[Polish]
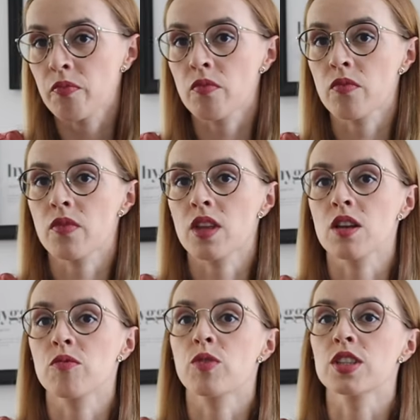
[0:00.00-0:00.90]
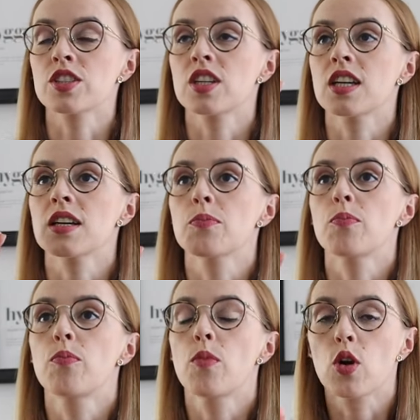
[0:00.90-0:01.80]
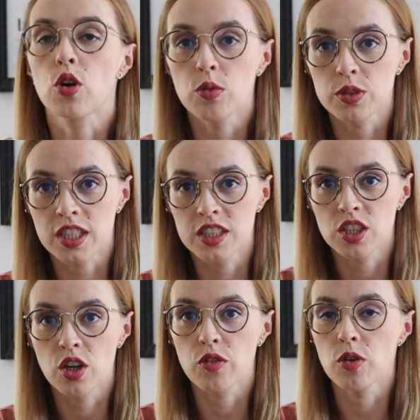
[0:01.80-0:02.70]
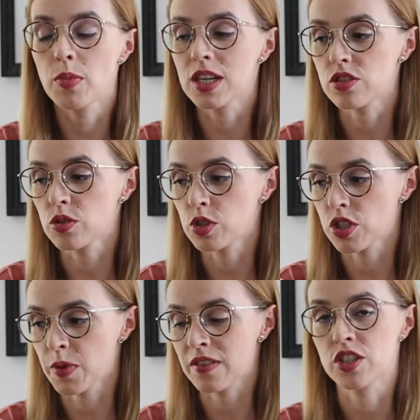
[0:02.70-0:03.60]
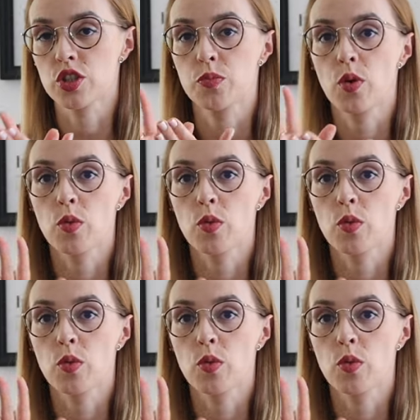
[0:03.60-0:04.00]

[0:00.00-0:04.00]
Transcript: um, właśnie około treningowo bardzo dobrze sprawdza się